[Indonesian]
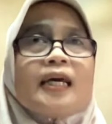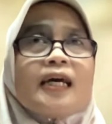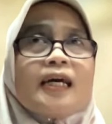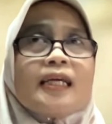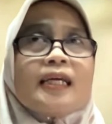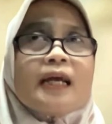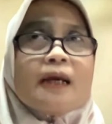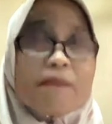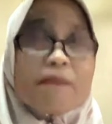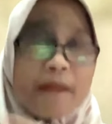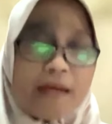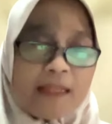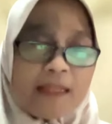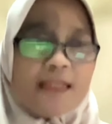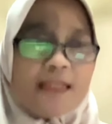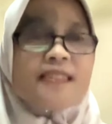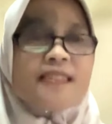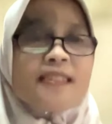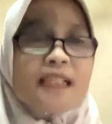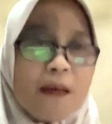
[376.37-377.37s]
yang
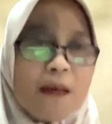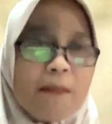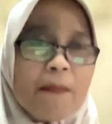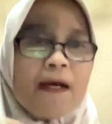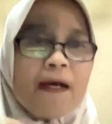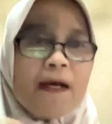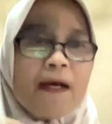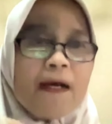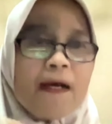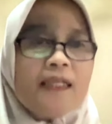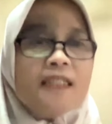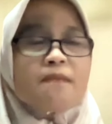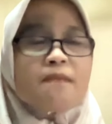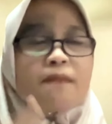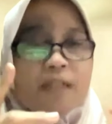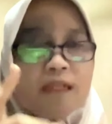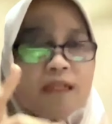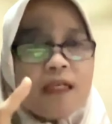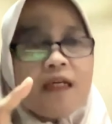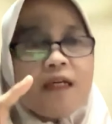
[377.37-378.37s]
praktis di lapangan
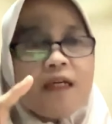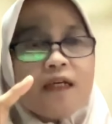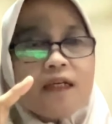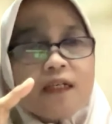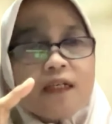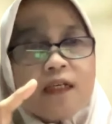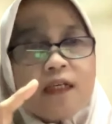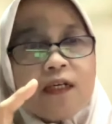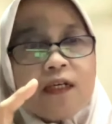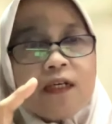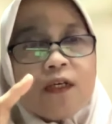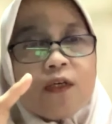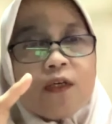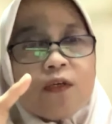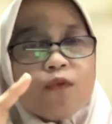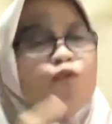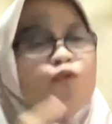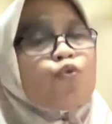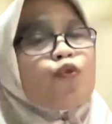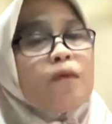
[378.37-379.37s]
sebenarnya uh,
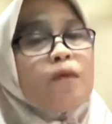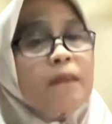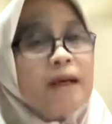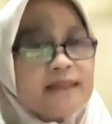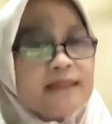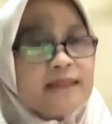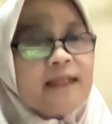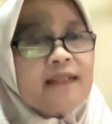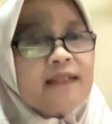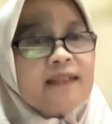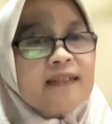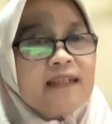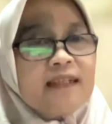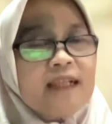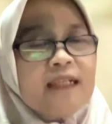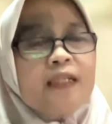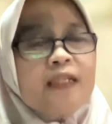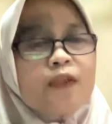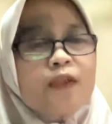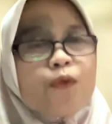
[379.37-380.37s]
susu kemasan
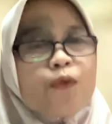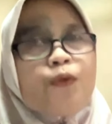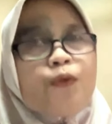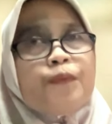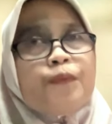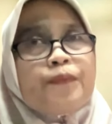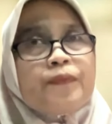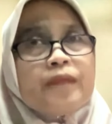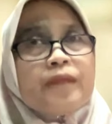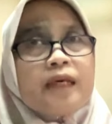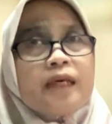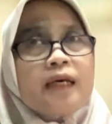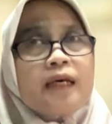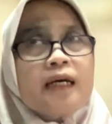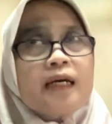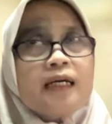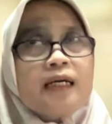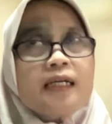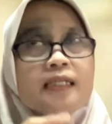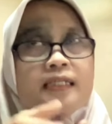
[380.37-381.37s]
dan itu
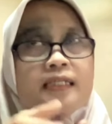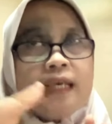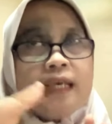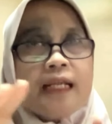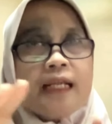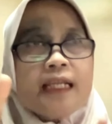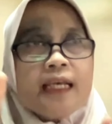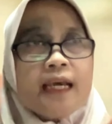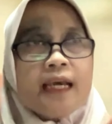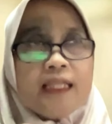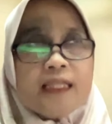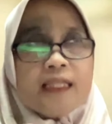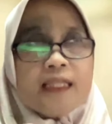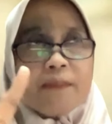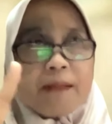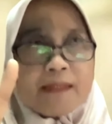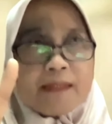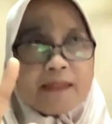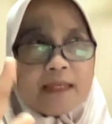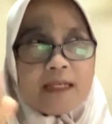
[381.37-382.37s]
uh, saya lihat di
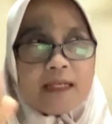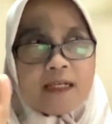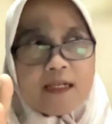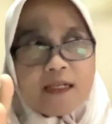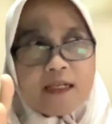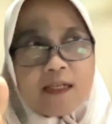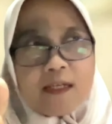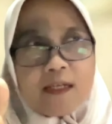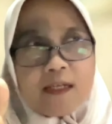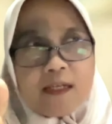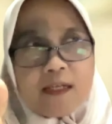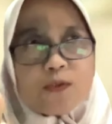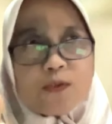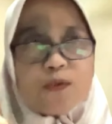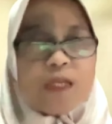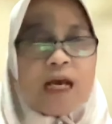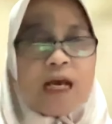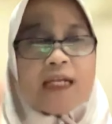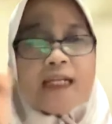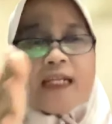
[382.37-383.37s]
pasaran
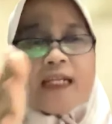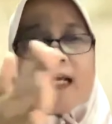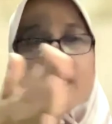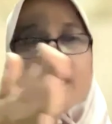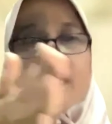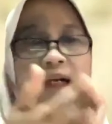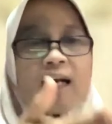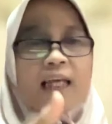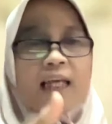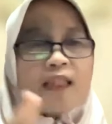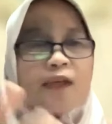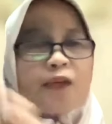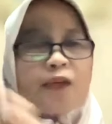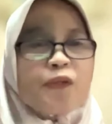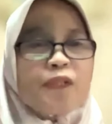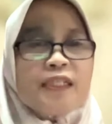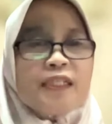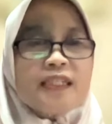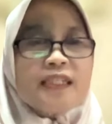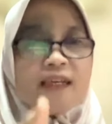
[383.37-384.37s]
sudah ada
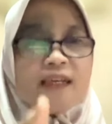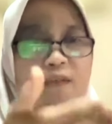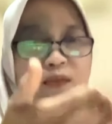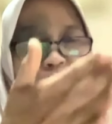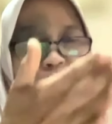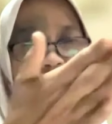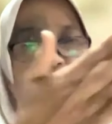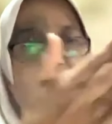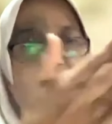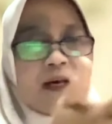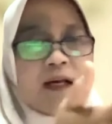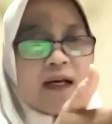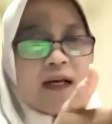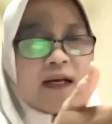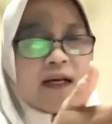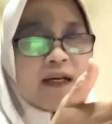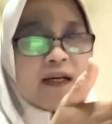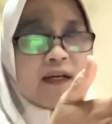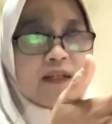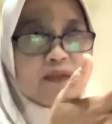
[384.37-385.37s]
kategorinya usia
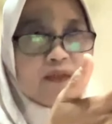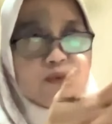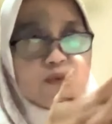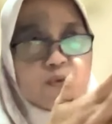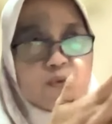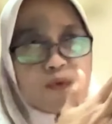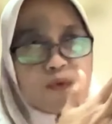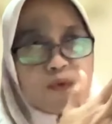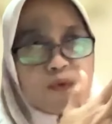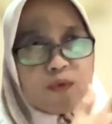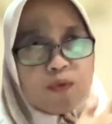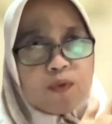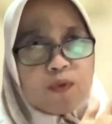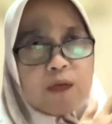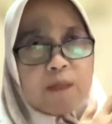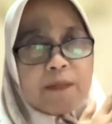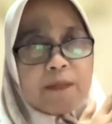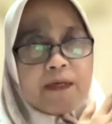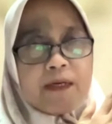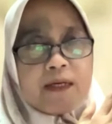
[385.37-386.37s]
susu
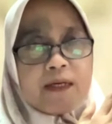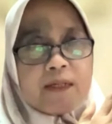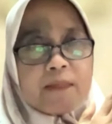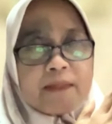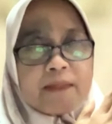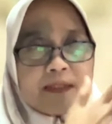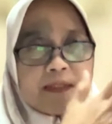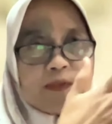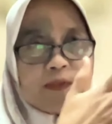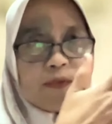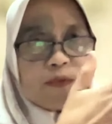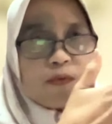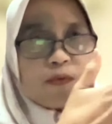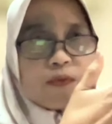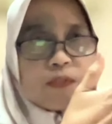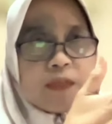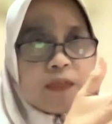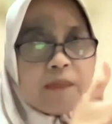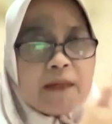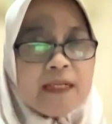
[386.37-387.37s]
apa kemasan untuk
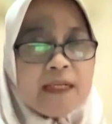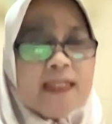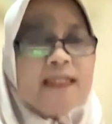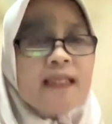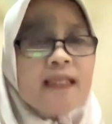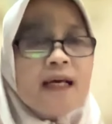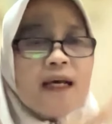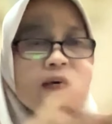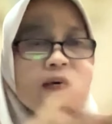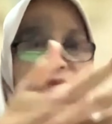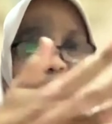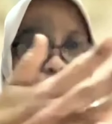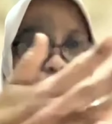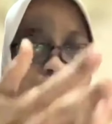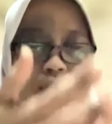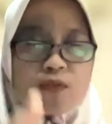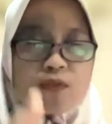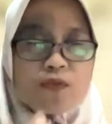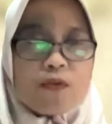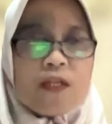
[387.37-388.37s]
usia balita,
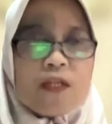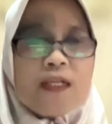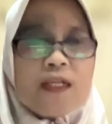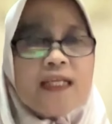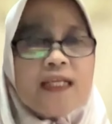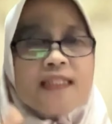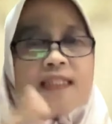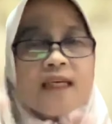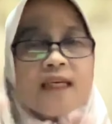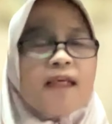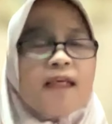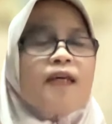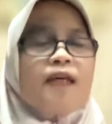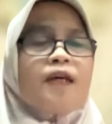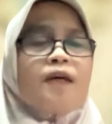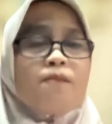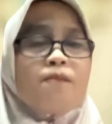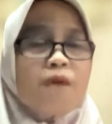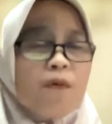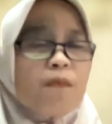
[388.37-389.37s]
untuk sekolah dasar
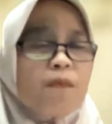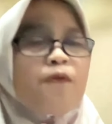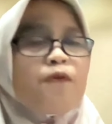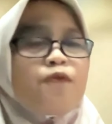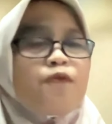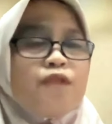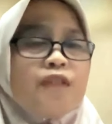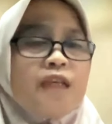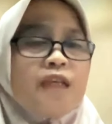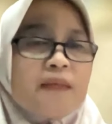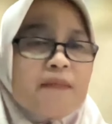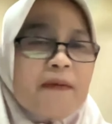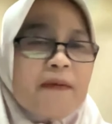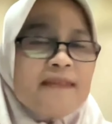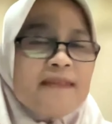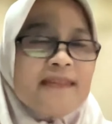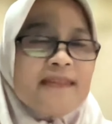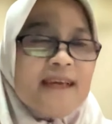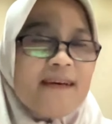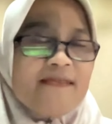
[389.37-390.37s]
maupun usia
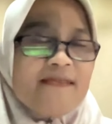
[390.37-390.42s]
remaja.